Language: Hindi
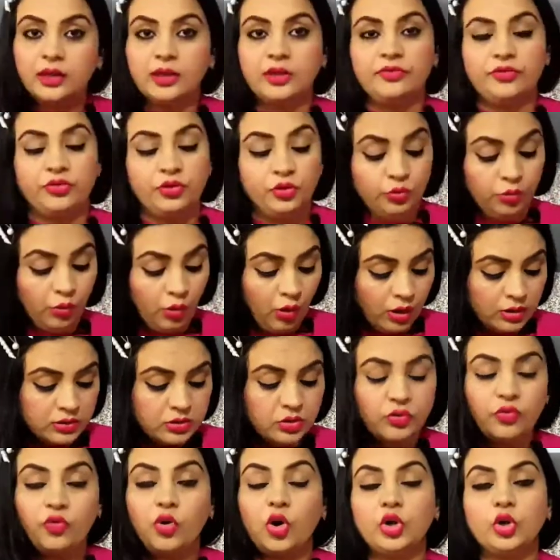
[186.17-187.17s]
इफ़ यू
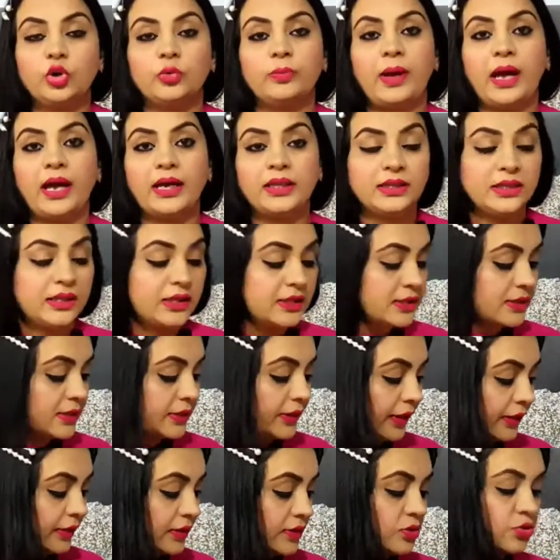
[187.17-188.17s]
ऑल्सो वॉन्ट टू बाई दीज
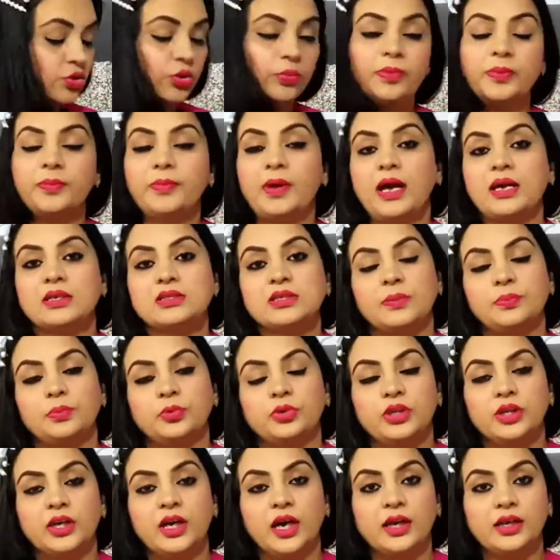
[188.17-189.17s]
थिंग्स जो भी मैं आज
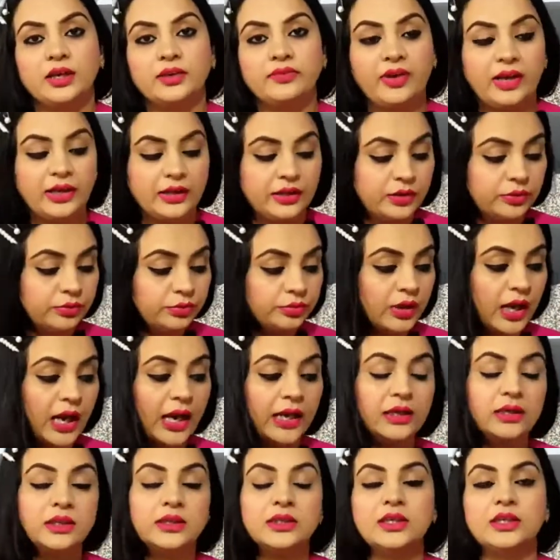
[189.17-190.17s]
आपको दिखाने वाली हूँ तो
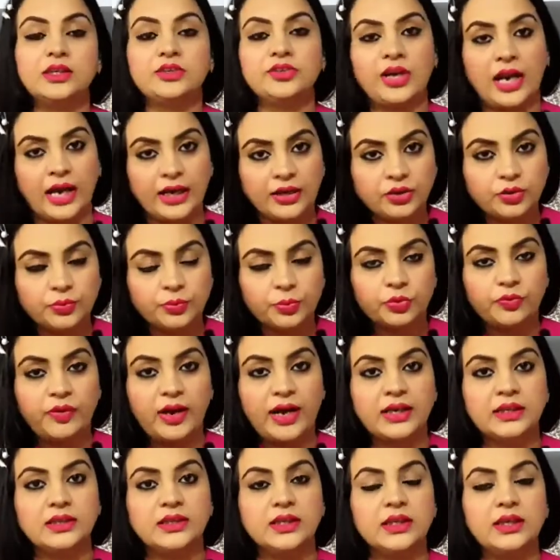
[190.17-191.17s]
आई ट्राई टू
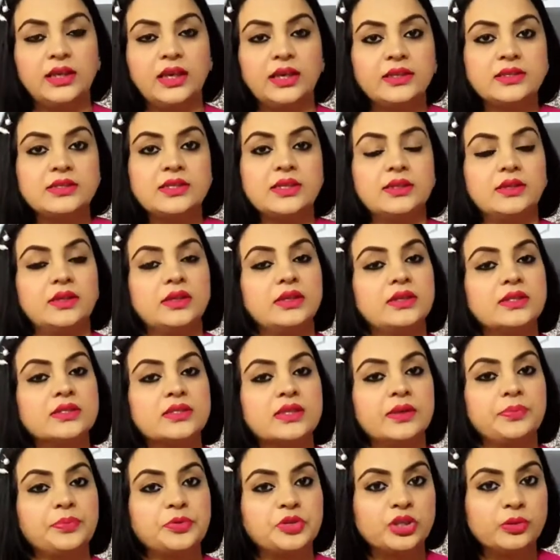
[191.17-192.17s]
प्रोवाइड दी लिंक्स इन द
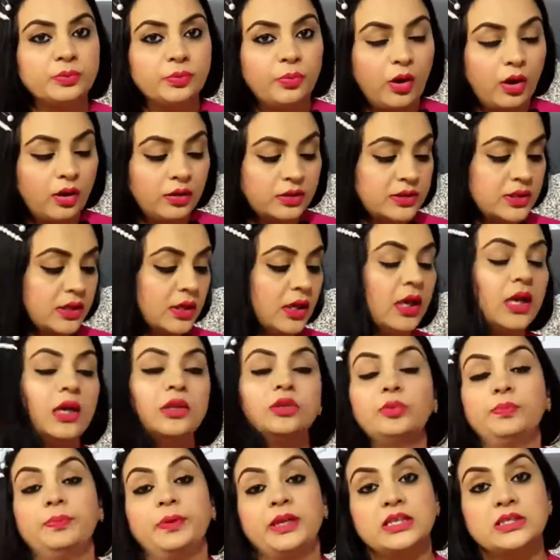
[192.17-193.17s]
डिस्क्रिप्शन बॉक्स
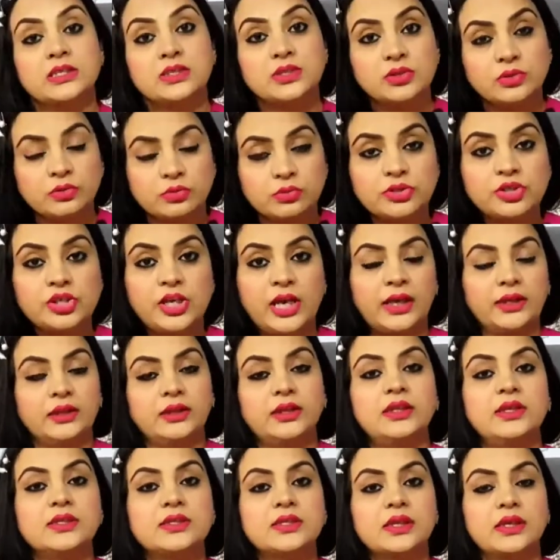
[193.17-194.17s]
प्लीज़ डू चेक
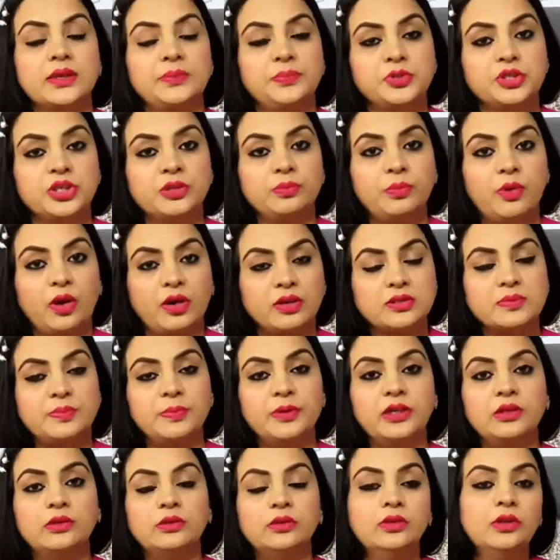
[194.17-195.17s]
द डिस्क्रिप्शन बॉक्स
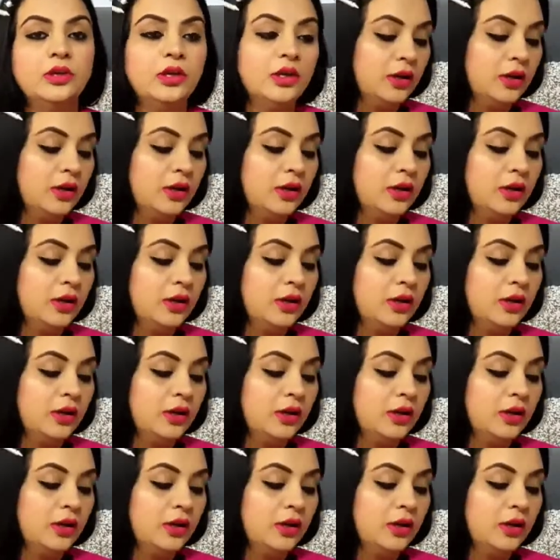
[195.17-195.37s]
बिलो